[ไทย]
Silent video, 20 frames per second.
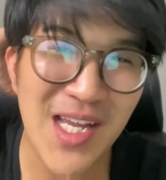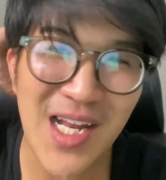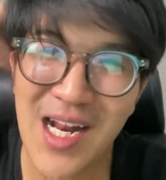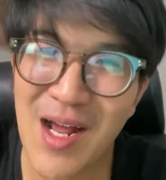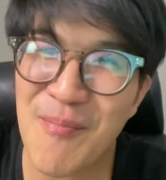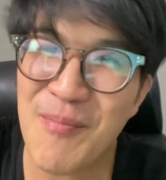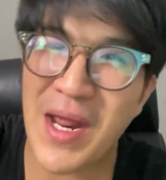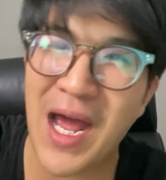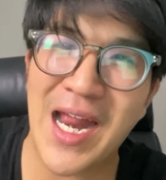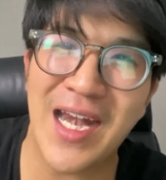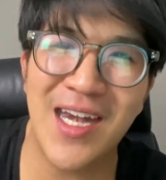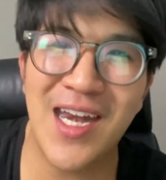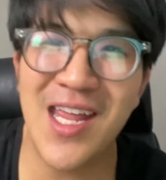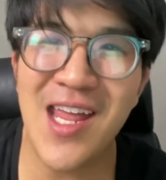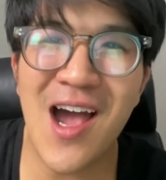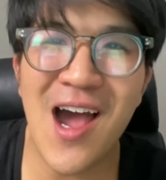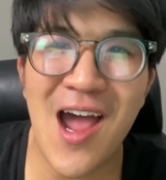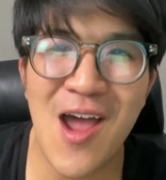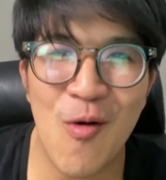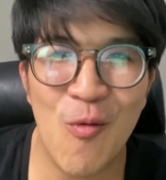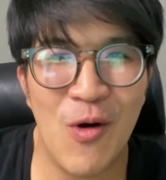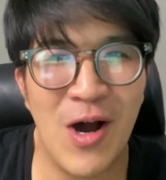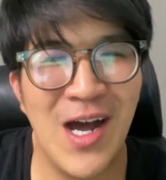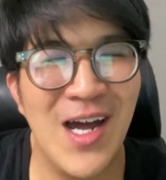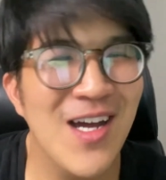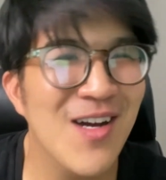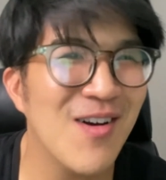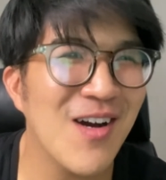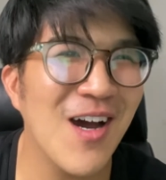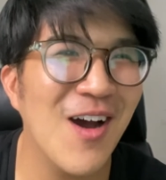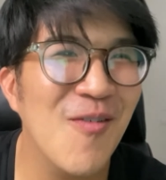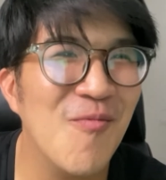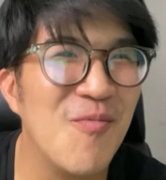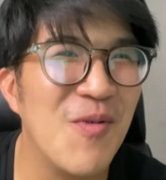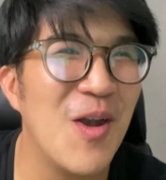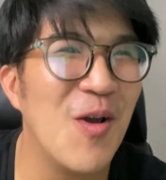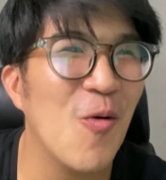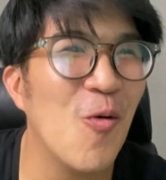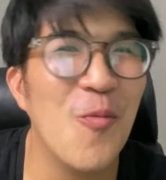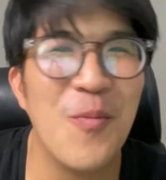จะทำทันได้ยังไงวะ
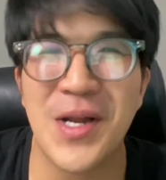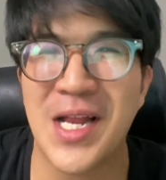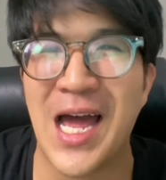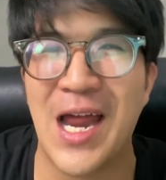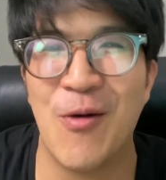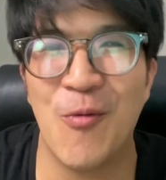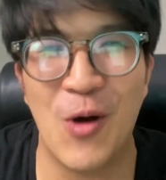ไม่รู้เหมือนกั